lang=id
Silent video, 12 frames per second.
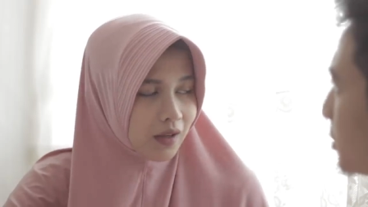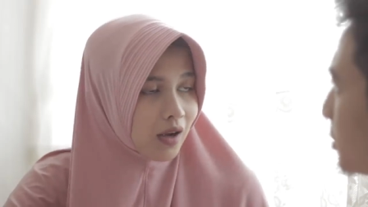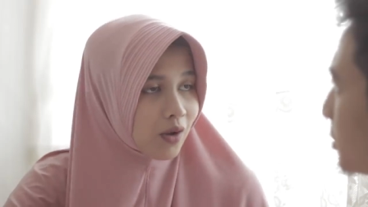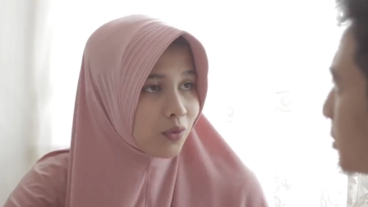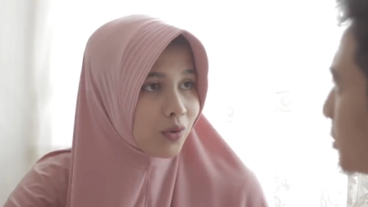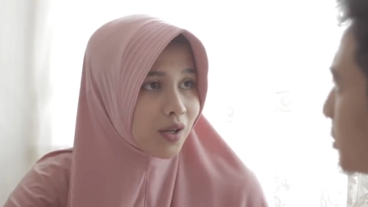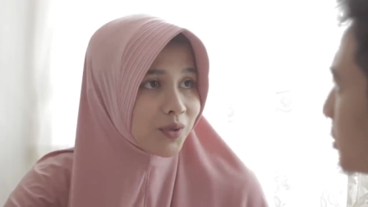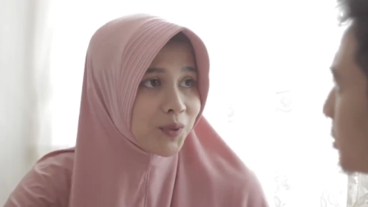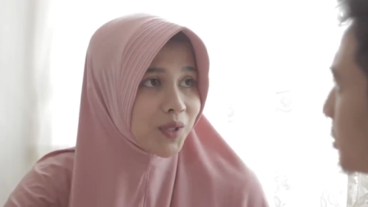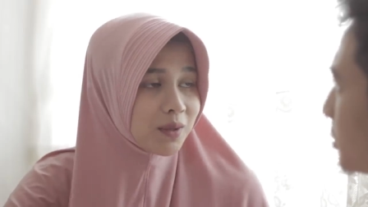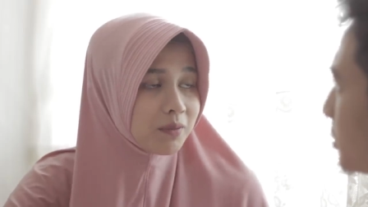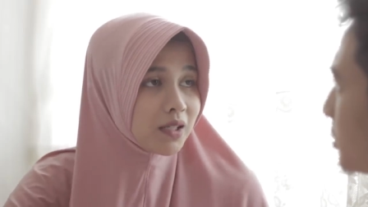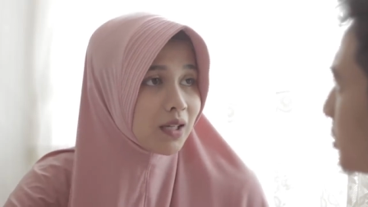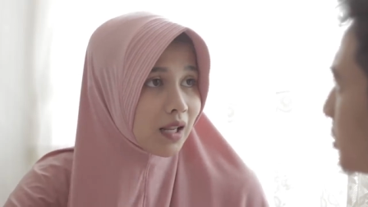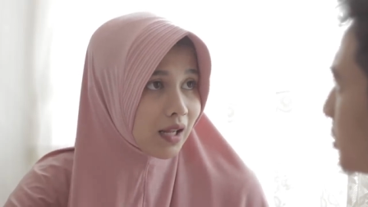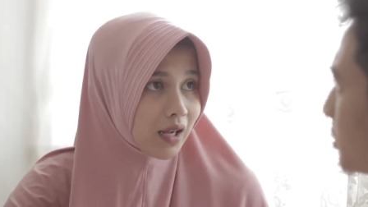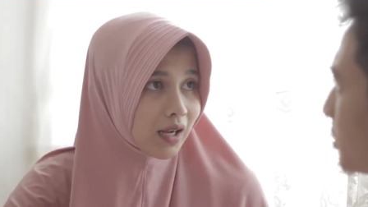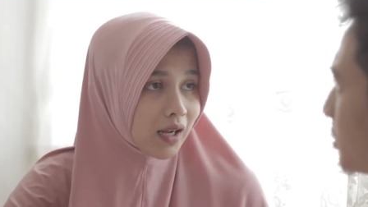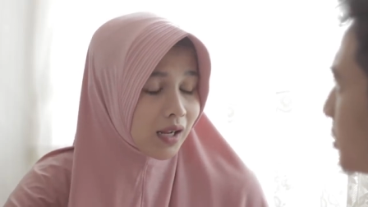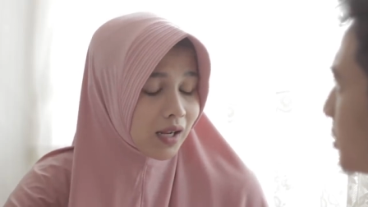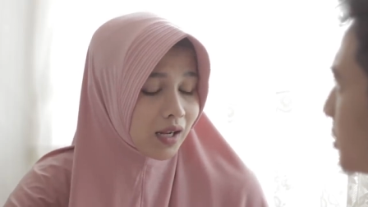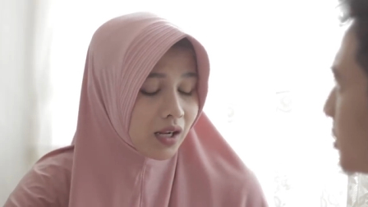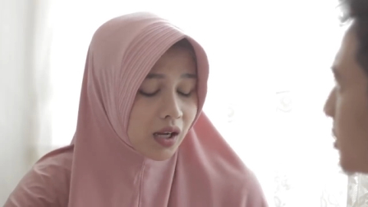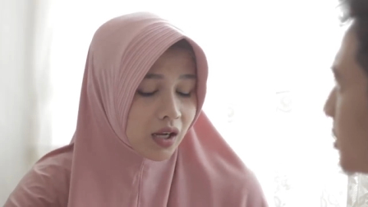Aku kan udah bilang,
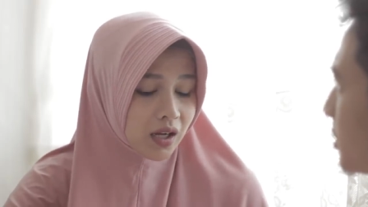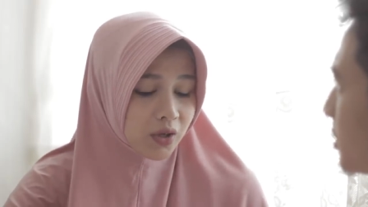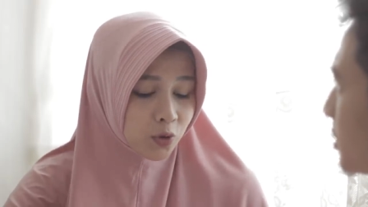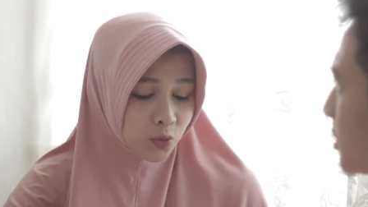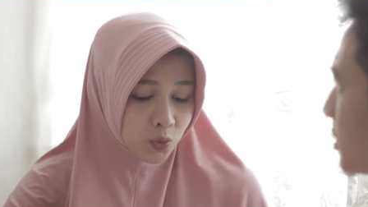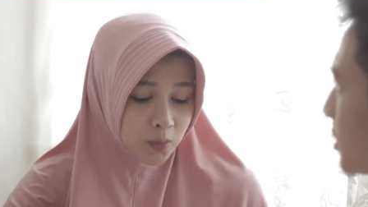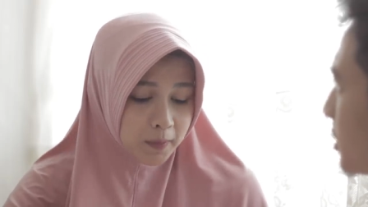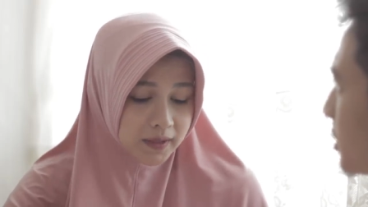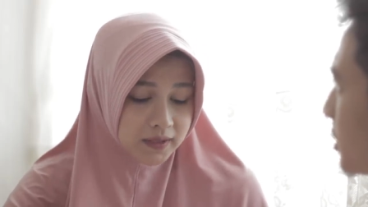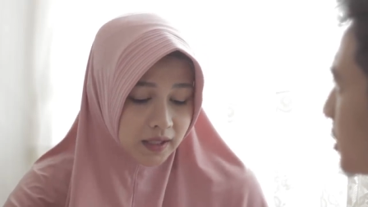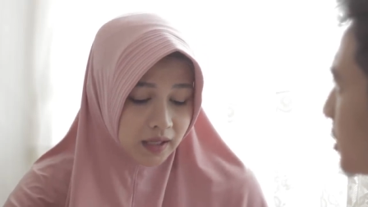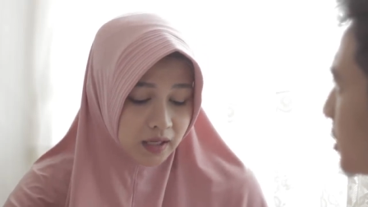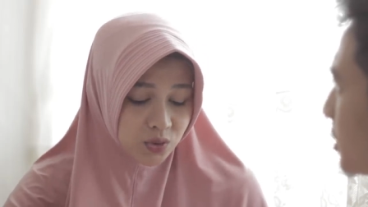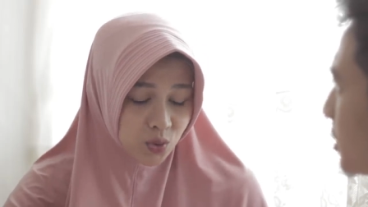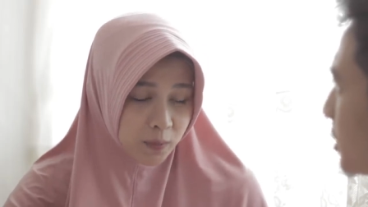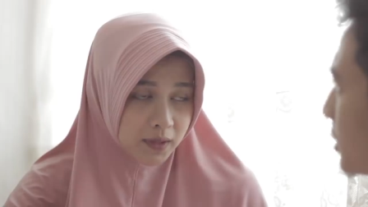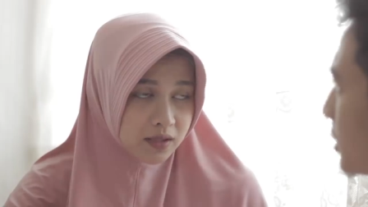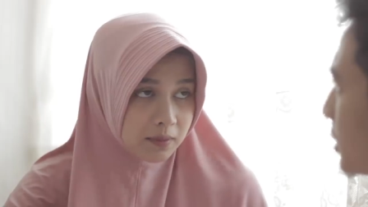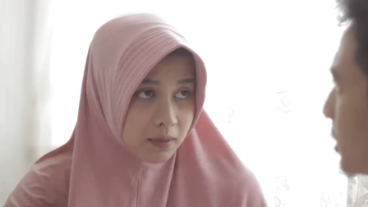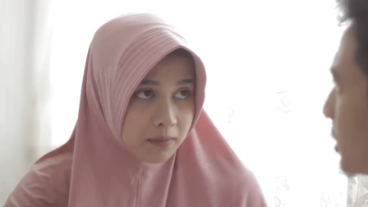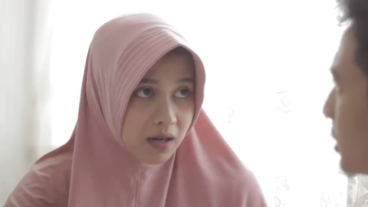aku pacaran cuma sama